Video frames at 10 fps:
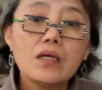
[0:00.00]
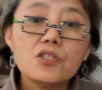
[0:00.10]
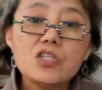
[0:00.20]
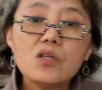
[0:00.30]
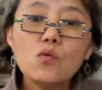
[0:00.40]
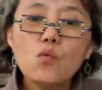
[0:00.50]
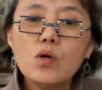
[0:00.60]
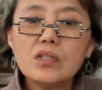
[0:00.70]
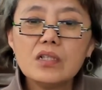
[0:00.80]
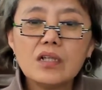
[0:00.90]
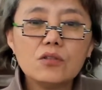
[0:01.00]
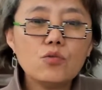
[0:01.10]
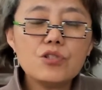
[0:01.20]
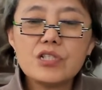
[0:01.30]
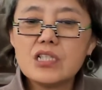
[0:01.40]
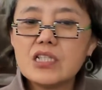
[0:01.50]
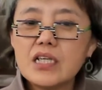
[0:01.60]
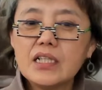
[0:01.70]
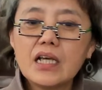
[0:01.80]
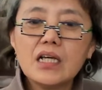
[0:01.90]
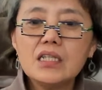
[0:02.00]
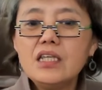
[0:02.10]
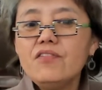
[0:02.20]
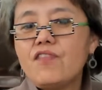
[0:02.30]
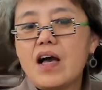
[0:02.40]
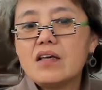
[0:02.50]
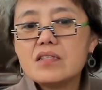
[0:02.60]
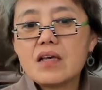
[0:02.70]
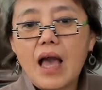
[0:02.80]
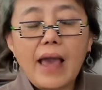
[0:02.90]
经过的呢，都是一些那个泥房子，